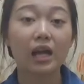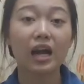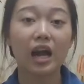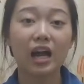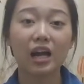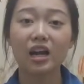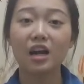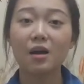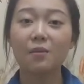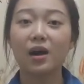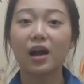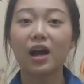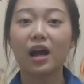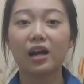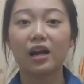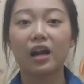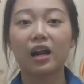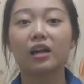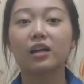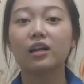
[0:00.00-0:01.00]
Karena
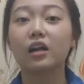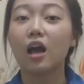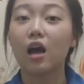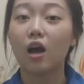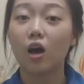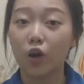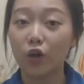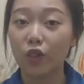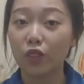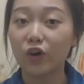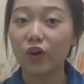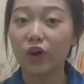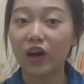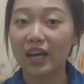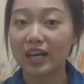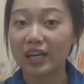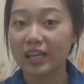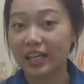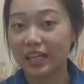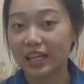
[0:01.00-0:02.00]
makanan lontong
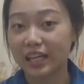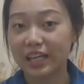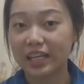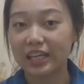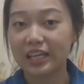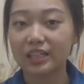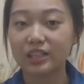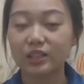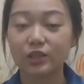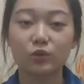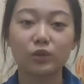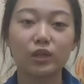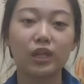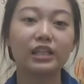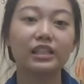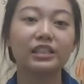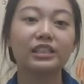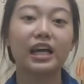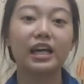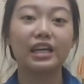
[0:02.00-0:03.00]
kari ini sudah
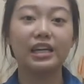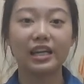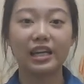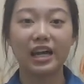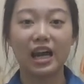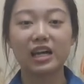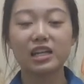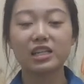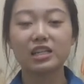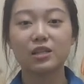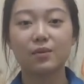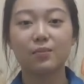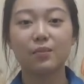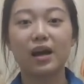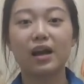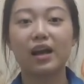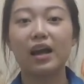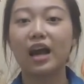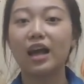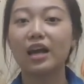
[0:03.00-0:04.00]
dijadikan
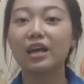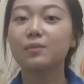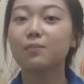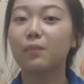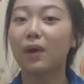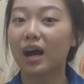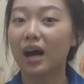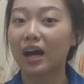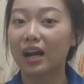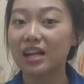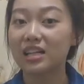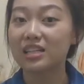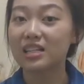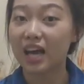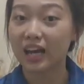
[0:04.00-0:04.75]
sebagai makanan